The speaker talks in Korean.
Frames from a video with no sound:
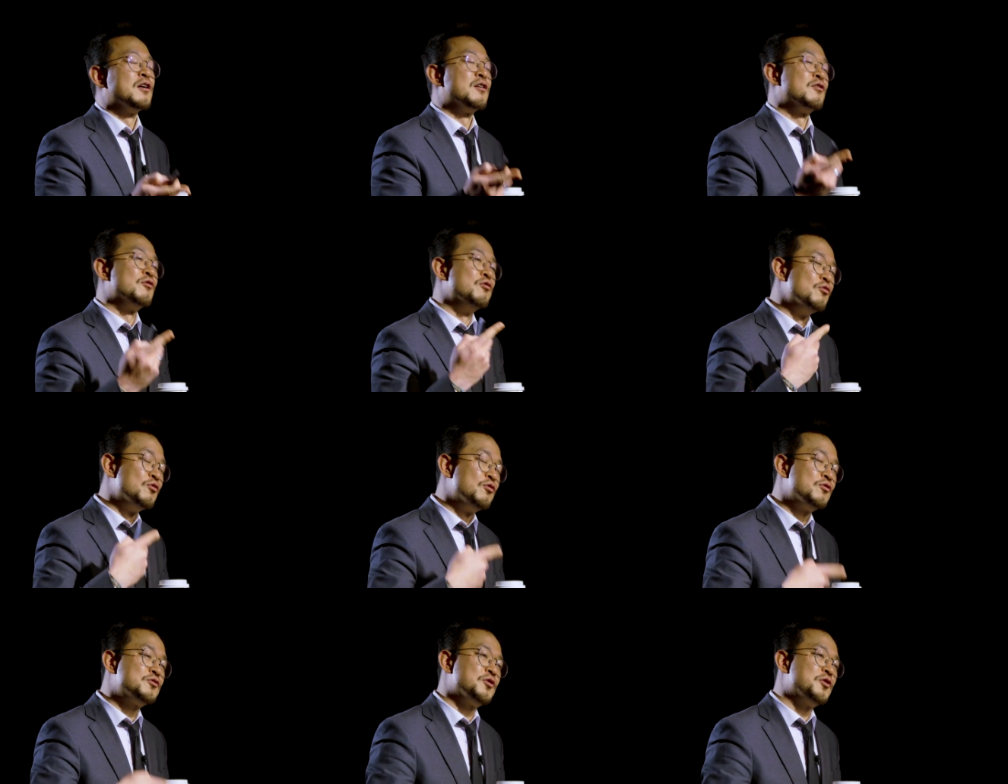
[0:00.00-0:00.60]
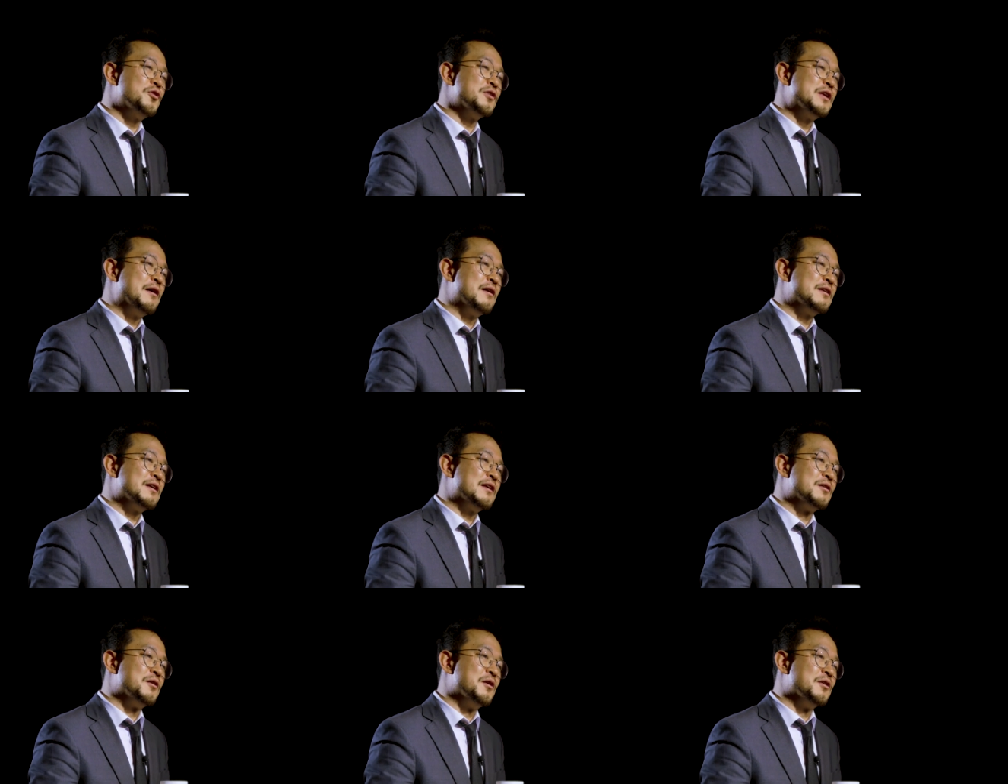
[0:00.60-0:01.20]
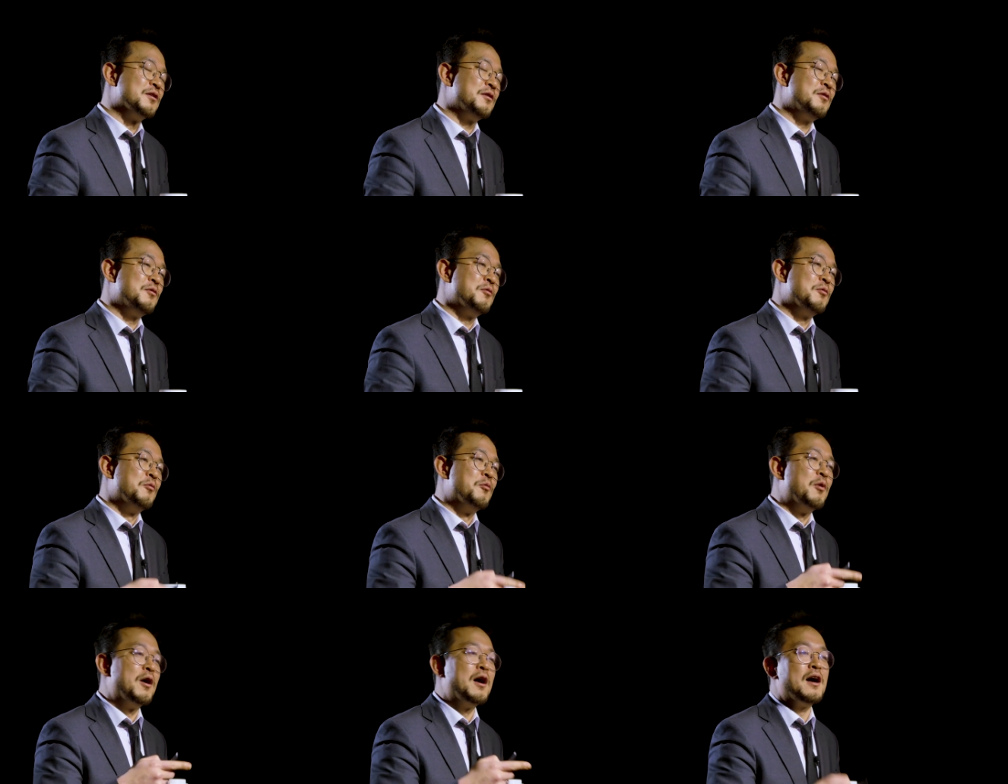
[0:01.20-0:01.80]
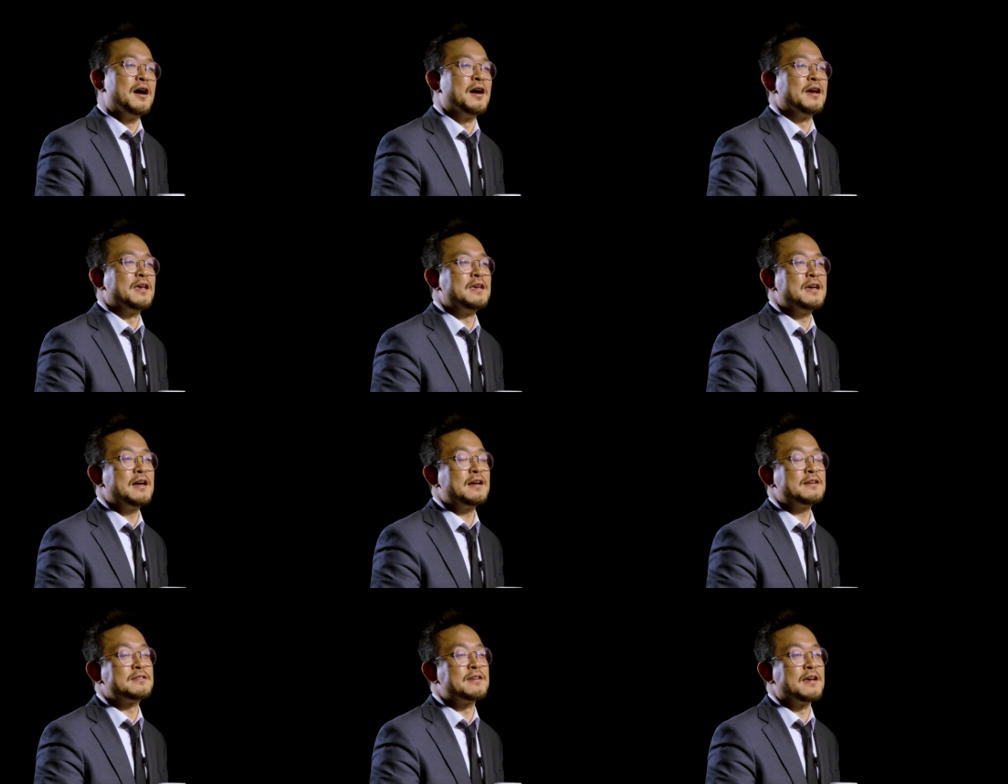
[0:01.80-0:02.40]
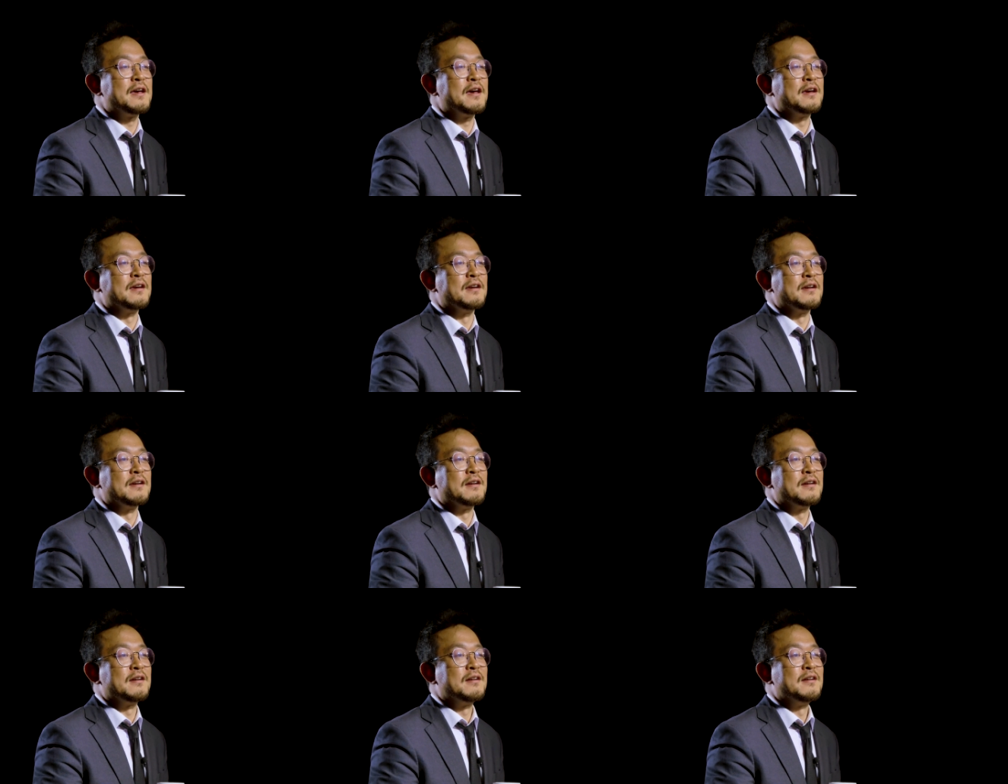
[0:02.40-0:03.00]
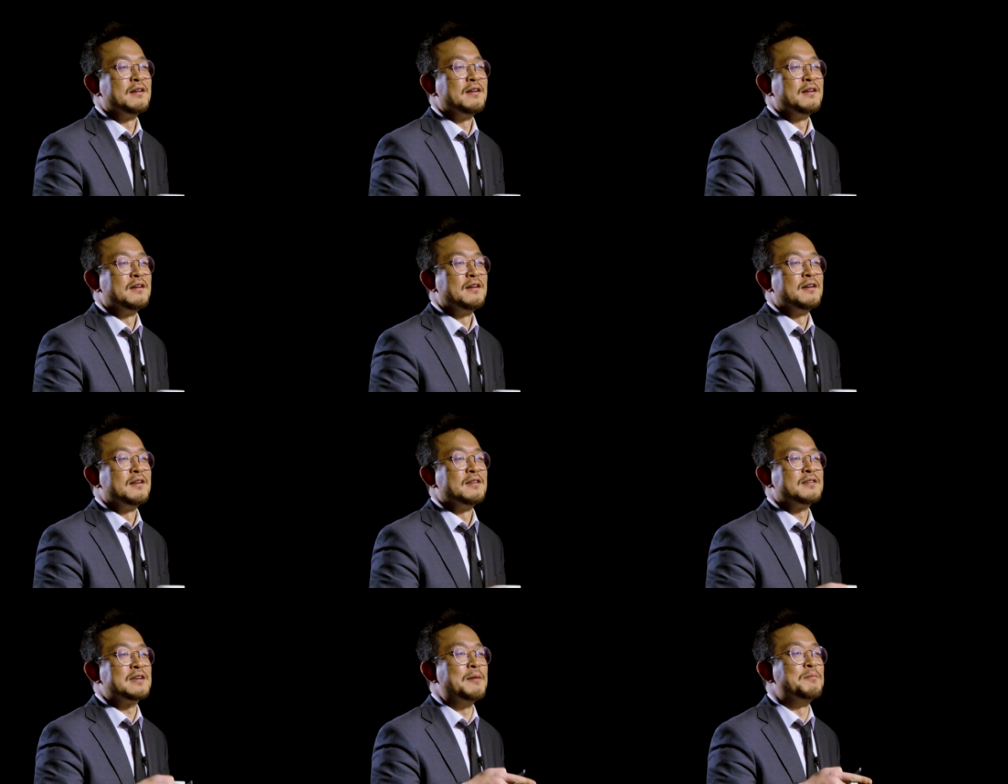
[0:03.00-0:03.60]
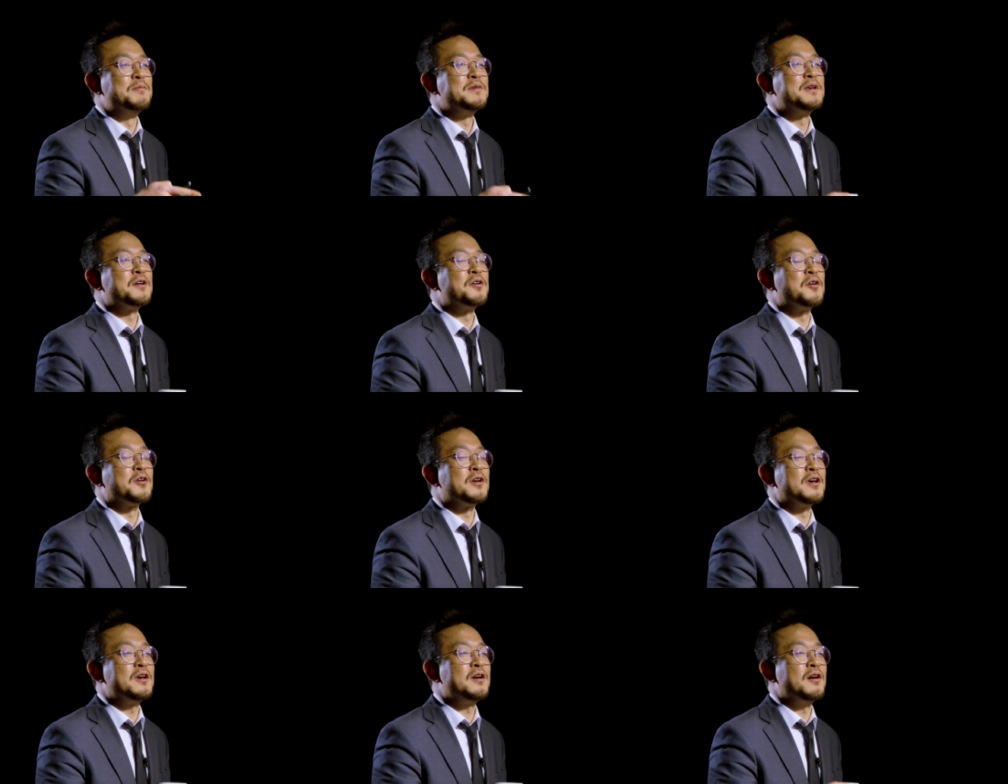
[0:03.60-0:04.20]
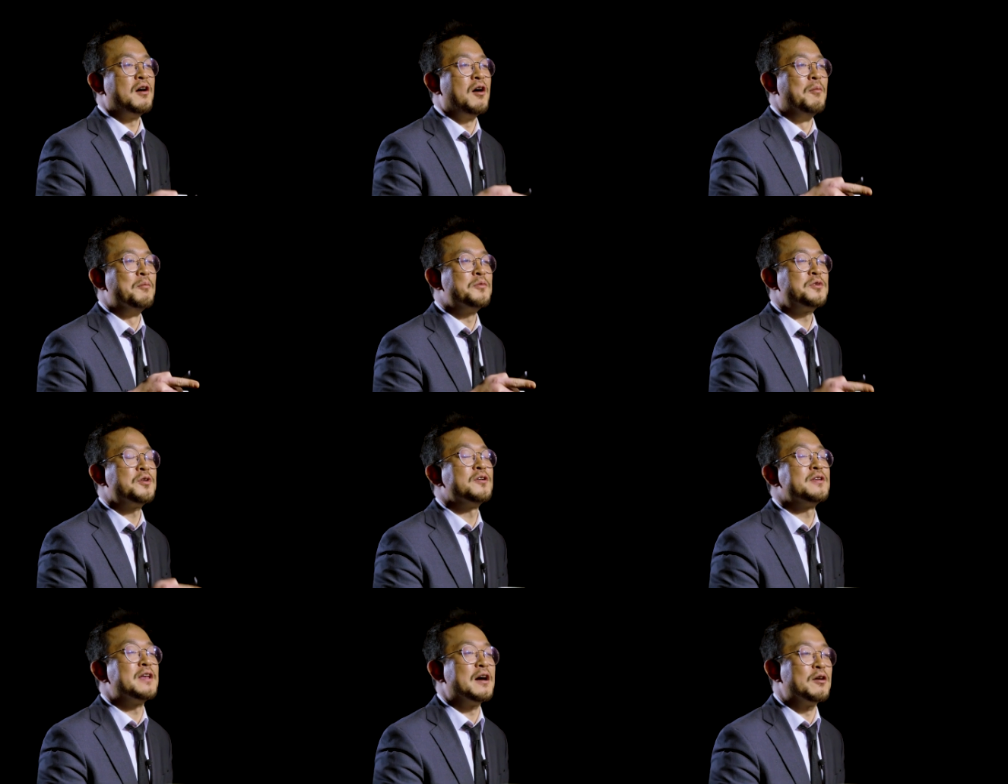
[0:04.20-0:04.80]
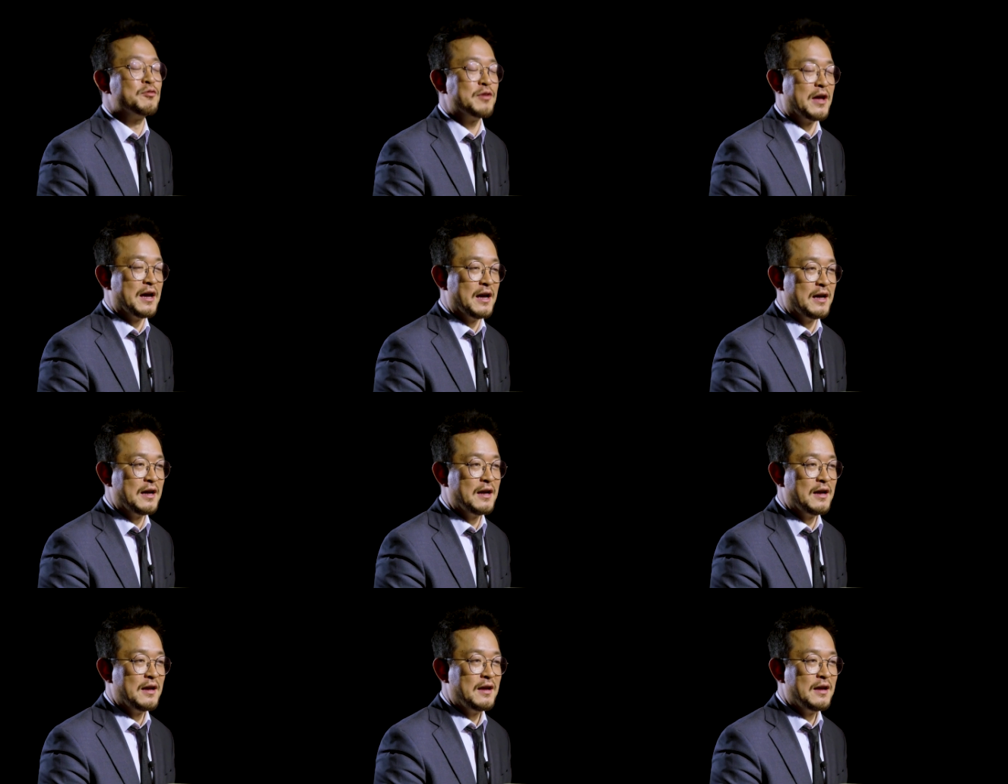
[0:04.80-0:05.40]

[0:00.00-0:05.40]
궁극적으로 나와야 되는 거는 와, 이 학생 잠재력이 엄청나구나.